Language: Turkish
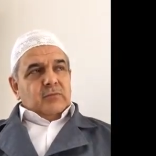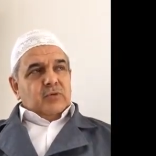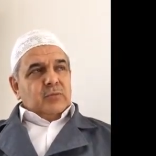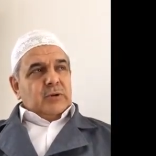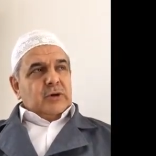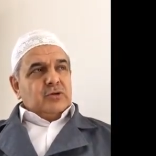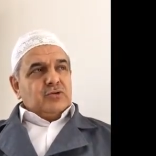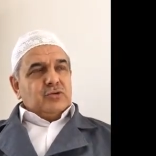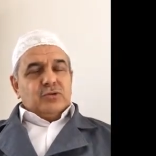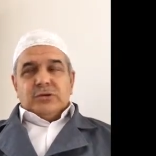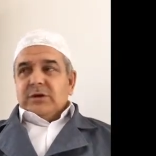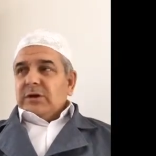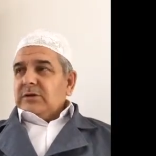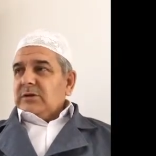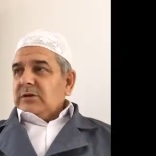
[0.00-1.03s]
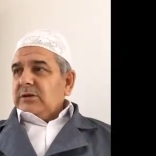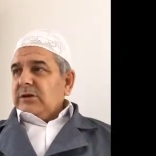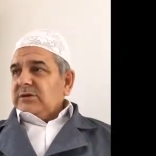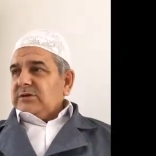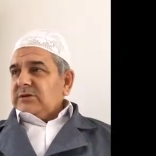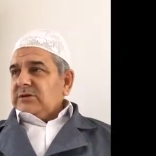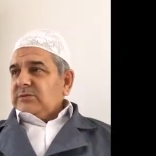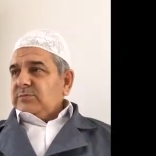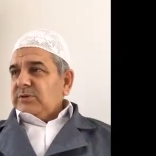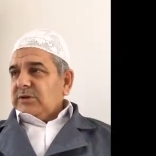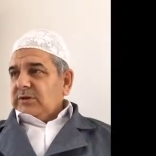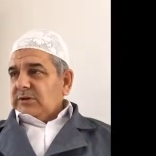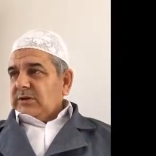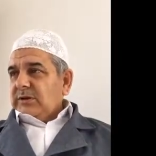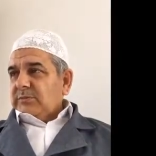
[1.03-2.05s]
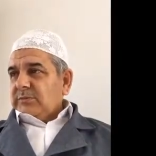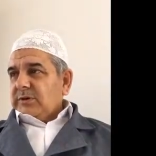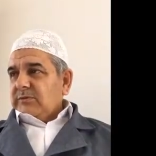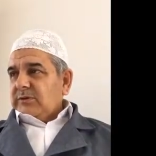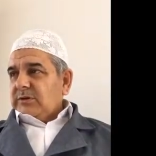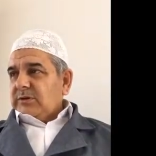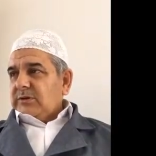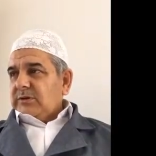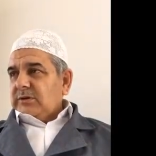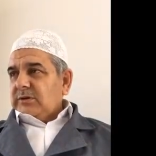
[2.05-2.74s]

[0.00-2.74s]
Bu mevzuda hatırlarsanız bir kitap da var.